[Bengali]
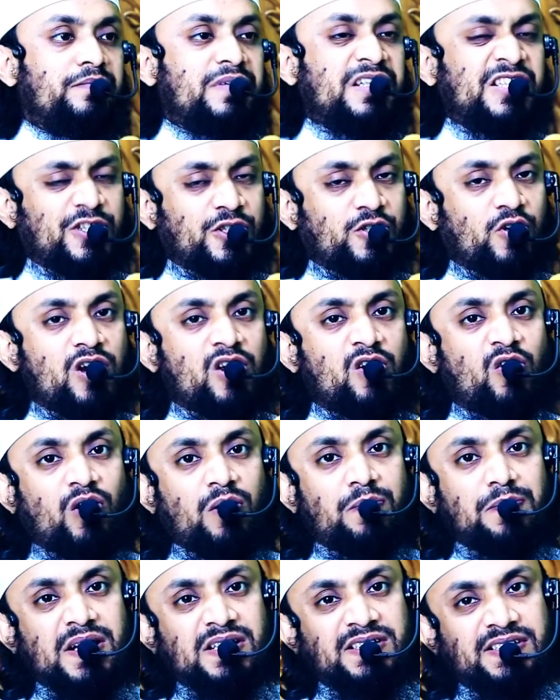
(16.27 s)
বিস্ময়কর
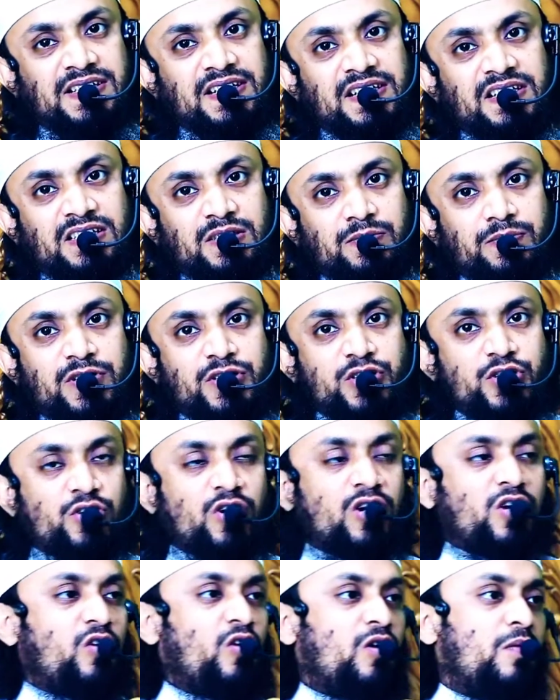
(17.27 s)
মেসেজ
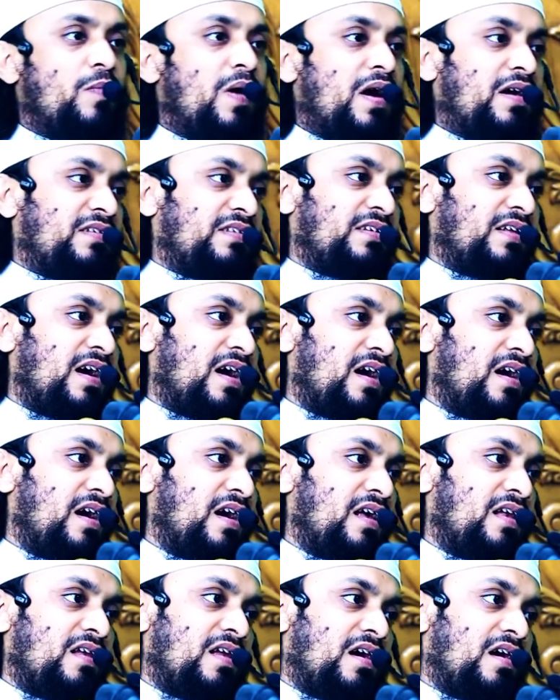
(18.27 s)
বিস্ময়কর বার্তা
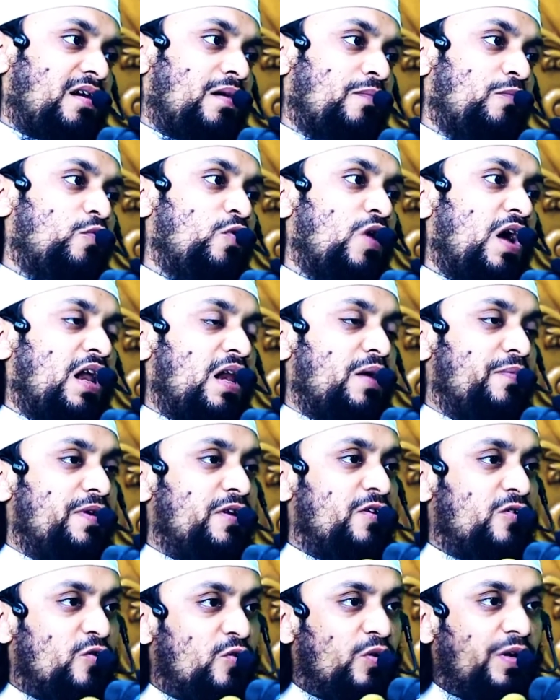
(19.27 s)
আল্লাহ রাব্বুল
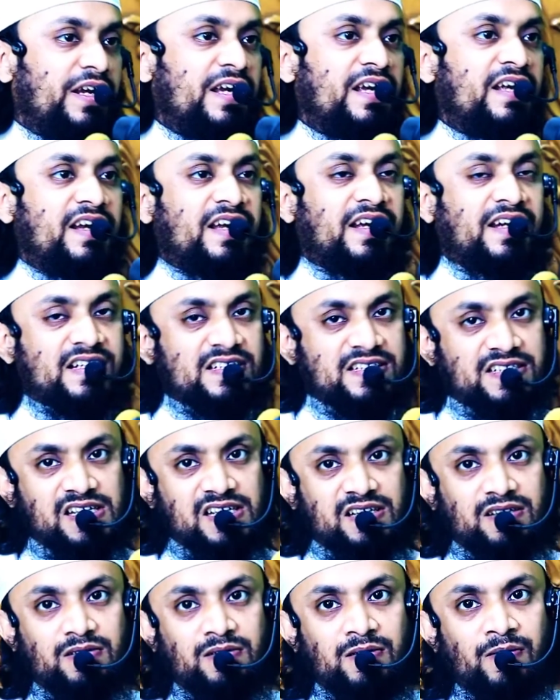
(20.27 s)
আলমিন ঢুকিয়ে
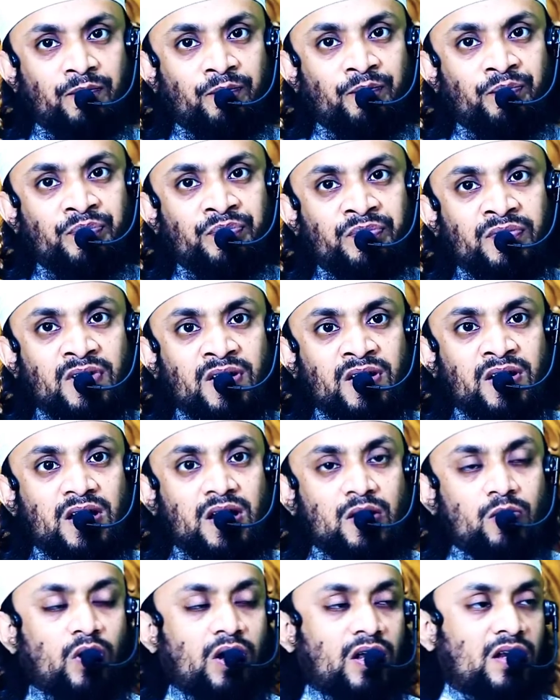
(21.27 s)
রেখেছেন
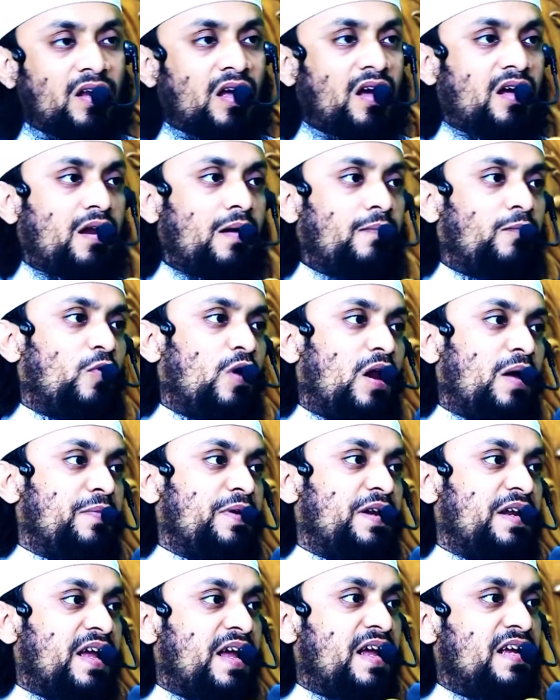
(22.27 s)
এবং আল্লাহ রাব্বুল
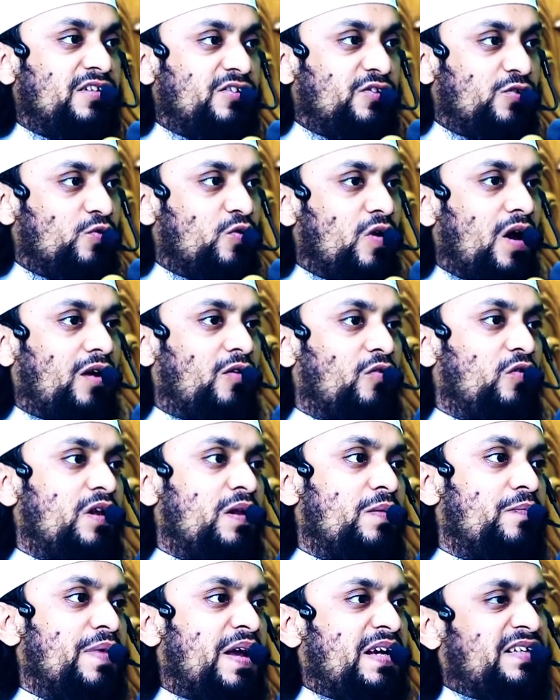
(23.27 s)
আলমিন এই
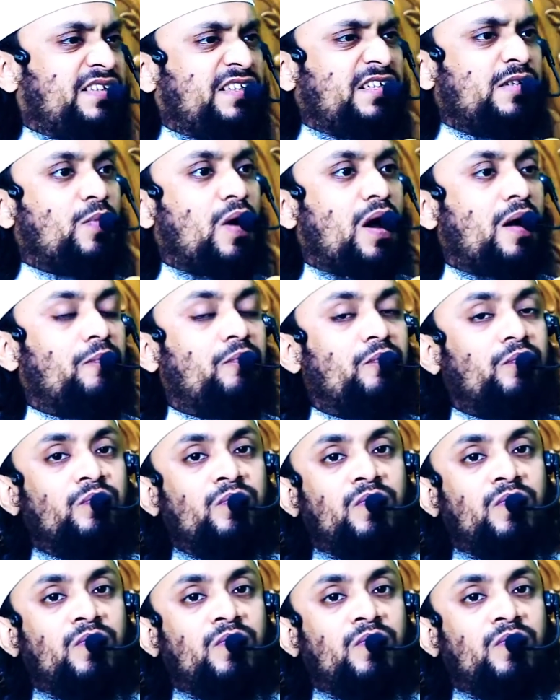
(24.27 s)
সুরাগুলির ম্যাক্সিমাম